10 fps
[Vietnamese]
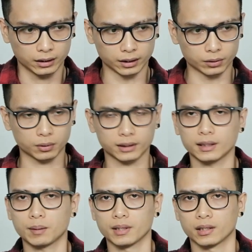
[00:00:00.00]
để chúng ta
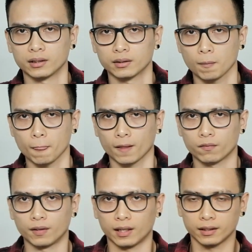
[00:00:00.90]
dễ cập nhật hơn
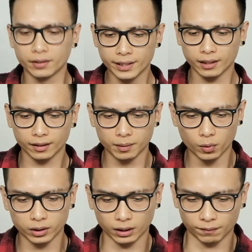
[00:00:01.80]
và đương nhiên là link
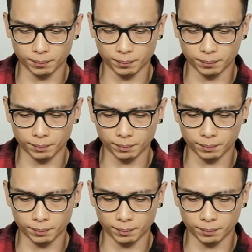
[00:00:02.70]
mua những sản